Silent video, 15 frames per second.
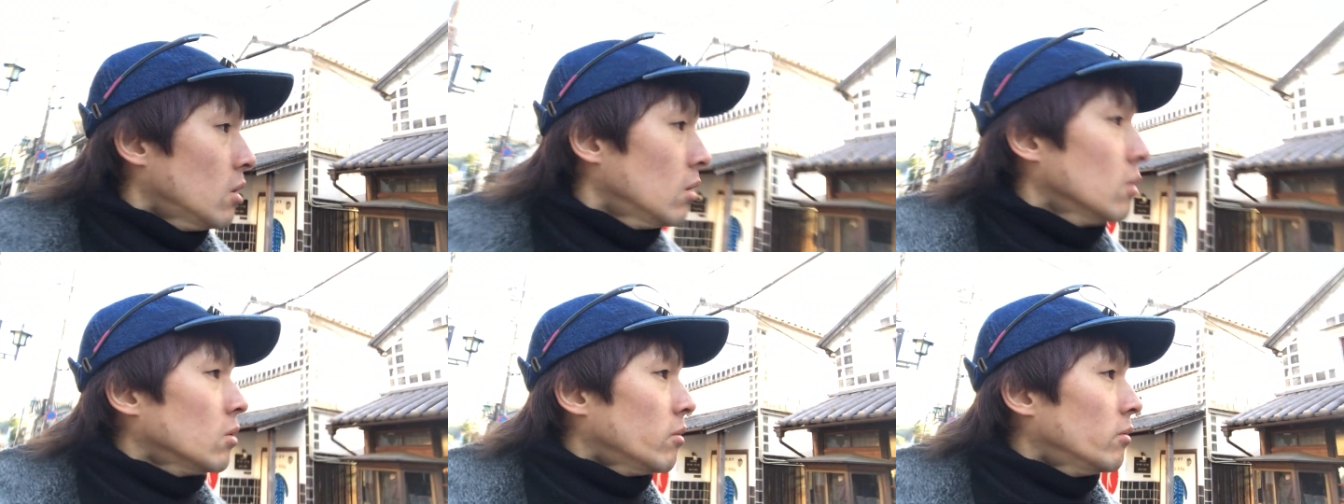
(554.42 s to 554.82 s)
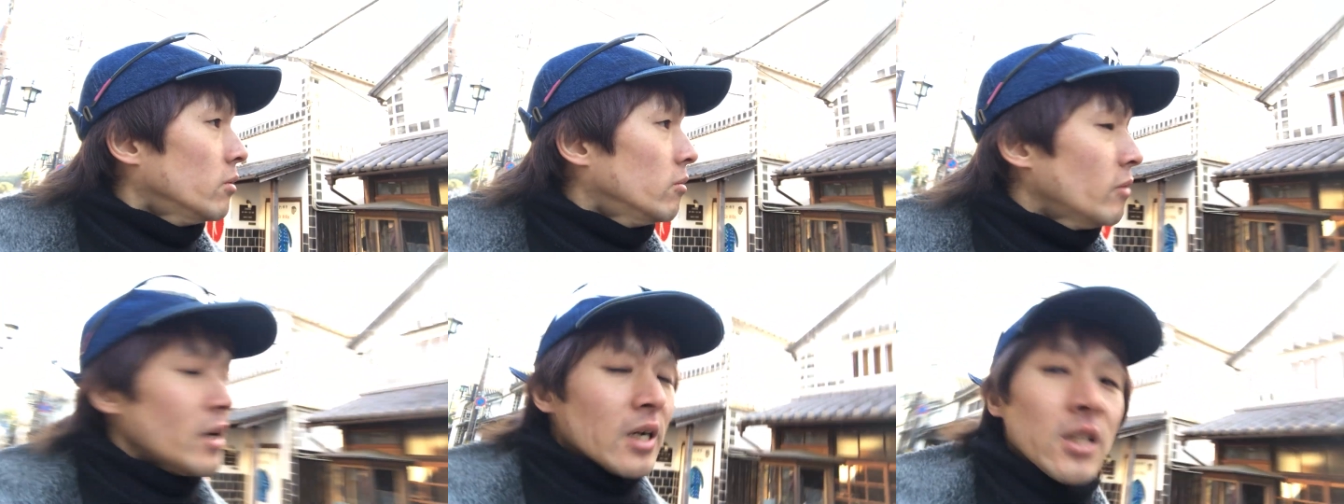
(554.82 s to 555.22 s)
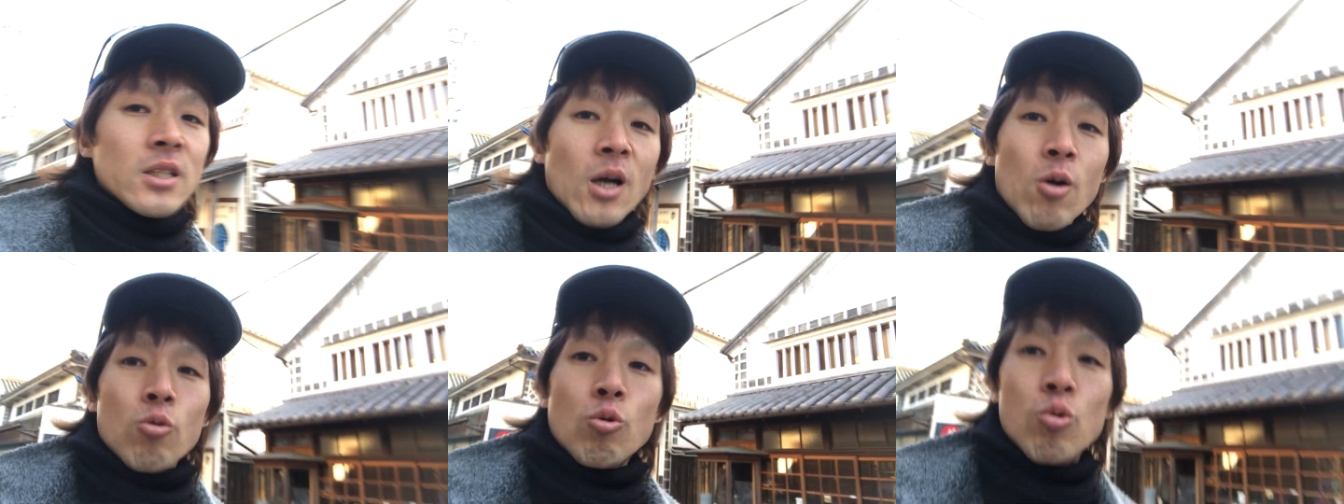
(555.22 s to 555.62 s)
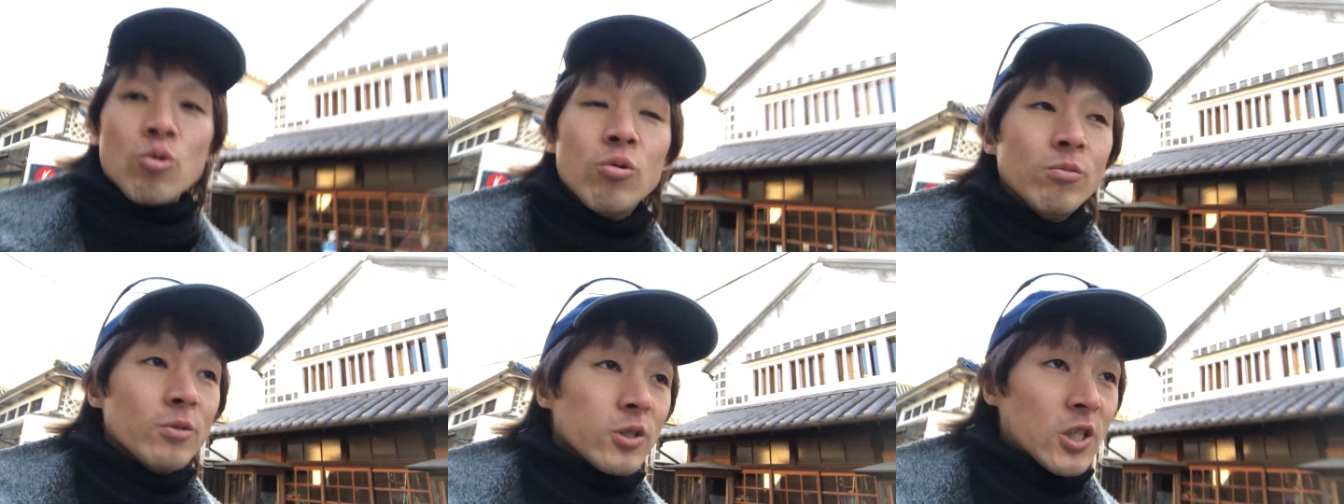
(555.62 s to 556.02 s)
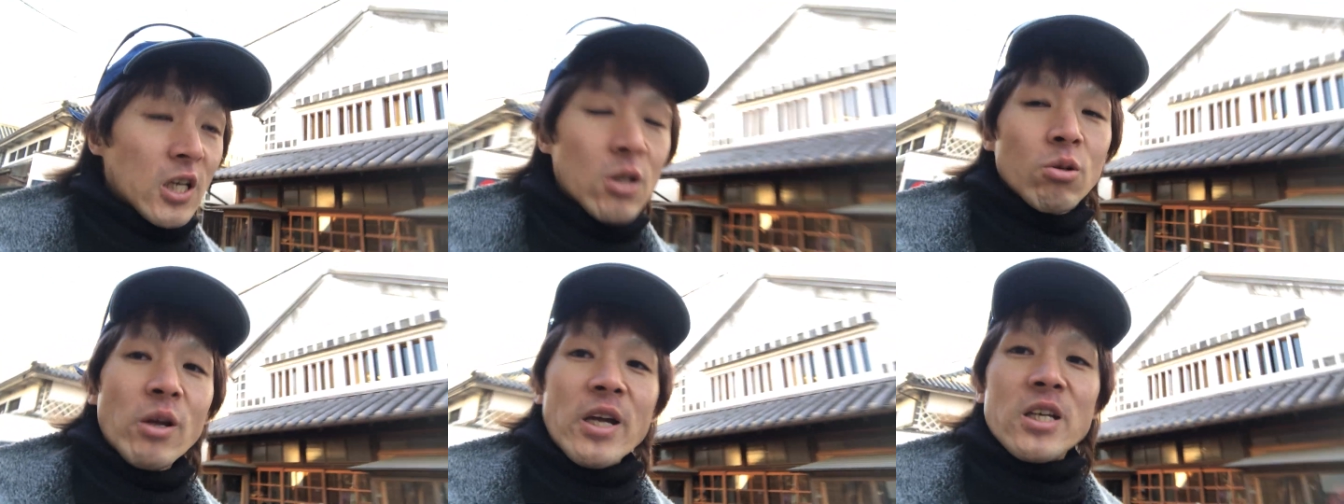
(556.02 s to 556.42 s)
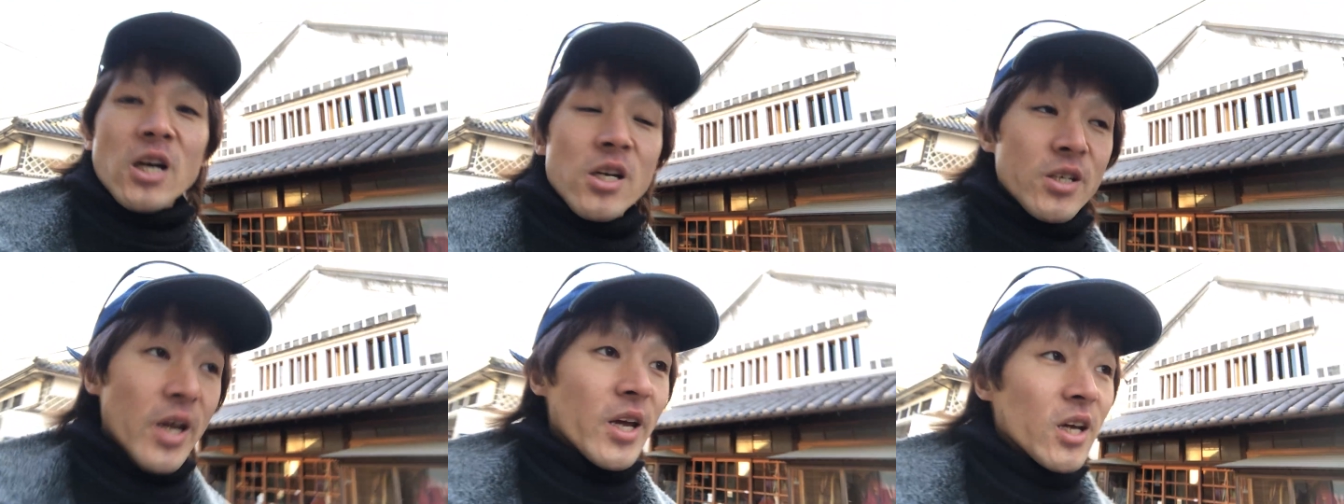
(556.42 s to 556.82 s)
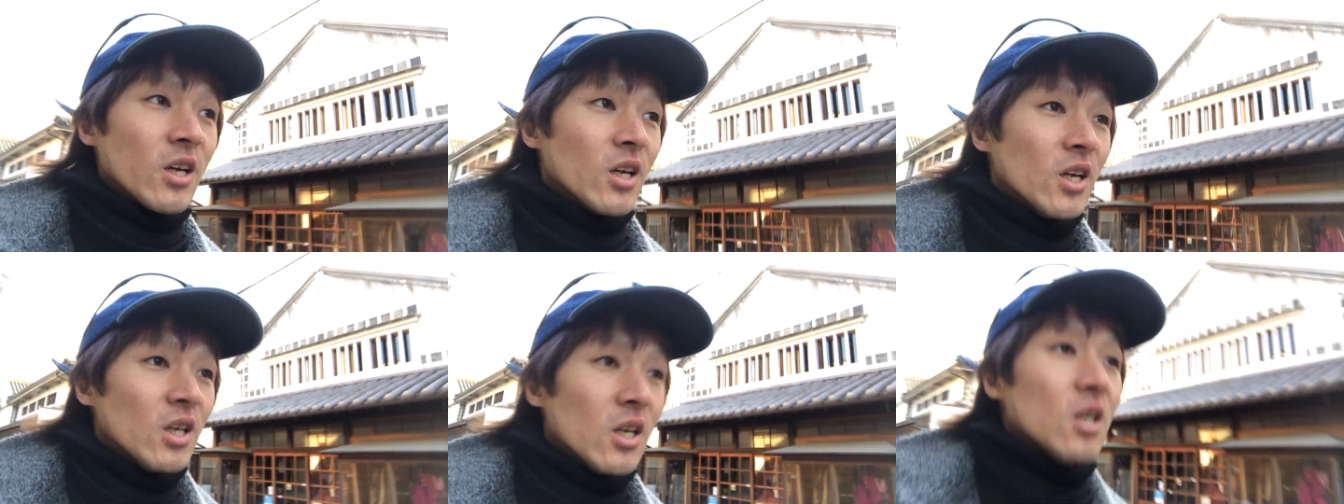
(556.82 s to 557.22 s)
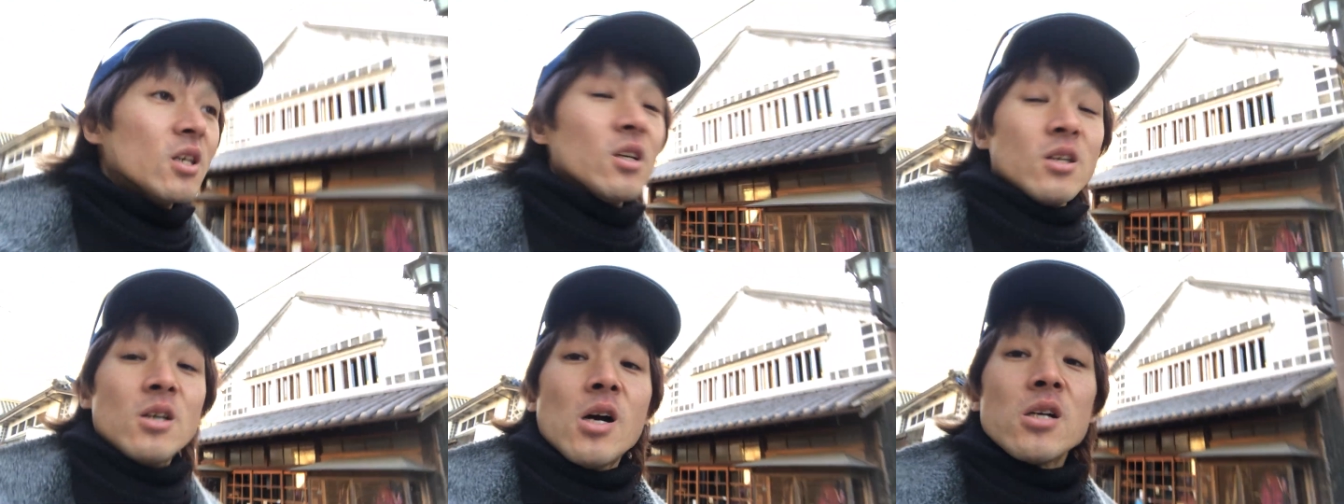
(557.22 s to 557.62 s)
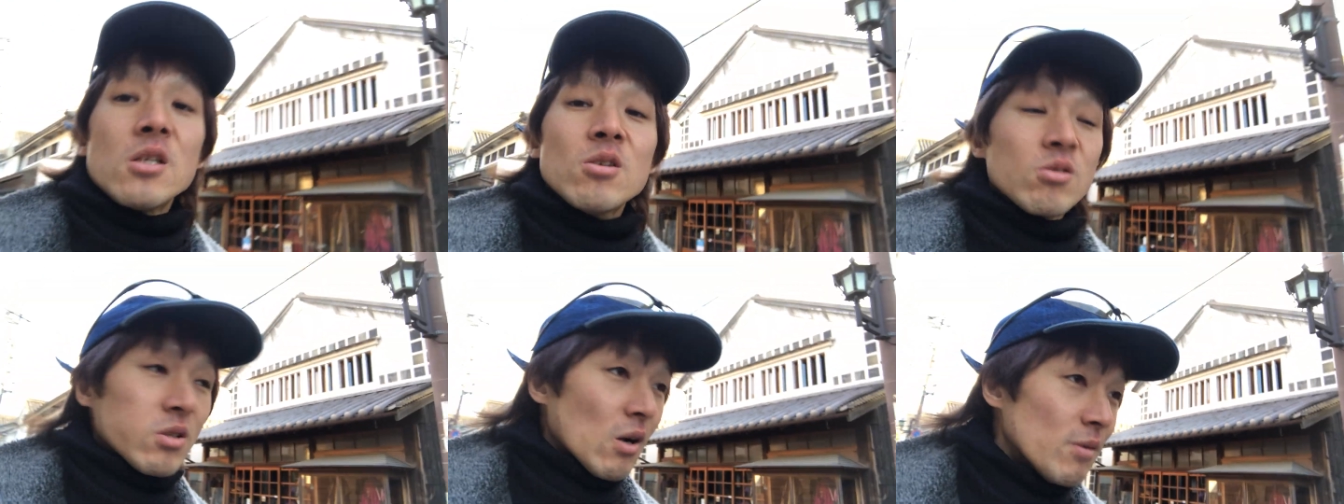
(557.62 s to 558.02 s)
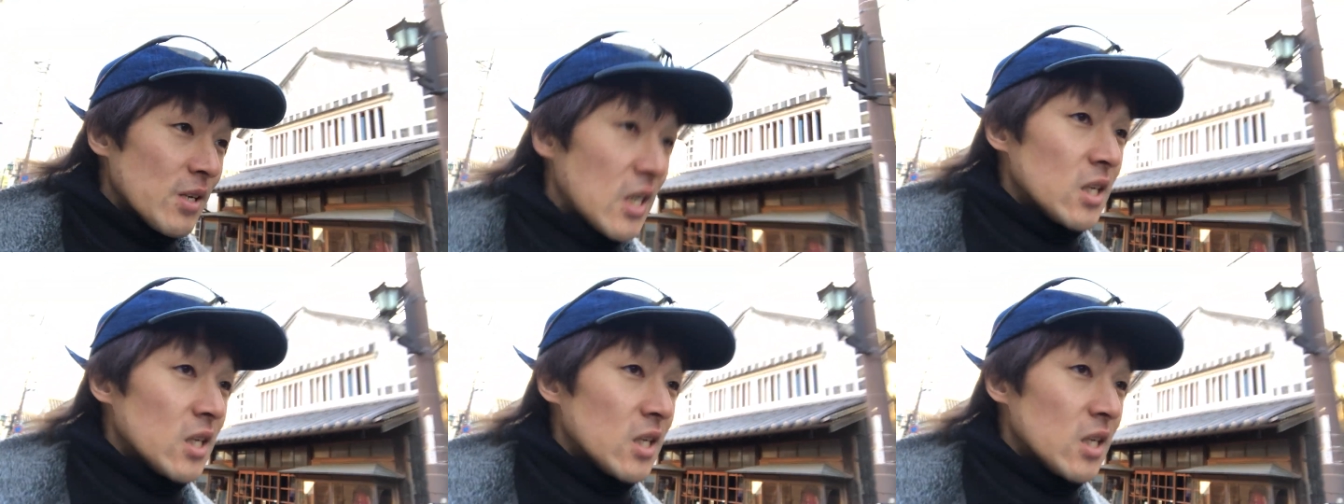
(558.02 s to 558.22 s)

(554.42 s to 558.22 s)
分かったここ瀬戸内海ね意外に寒い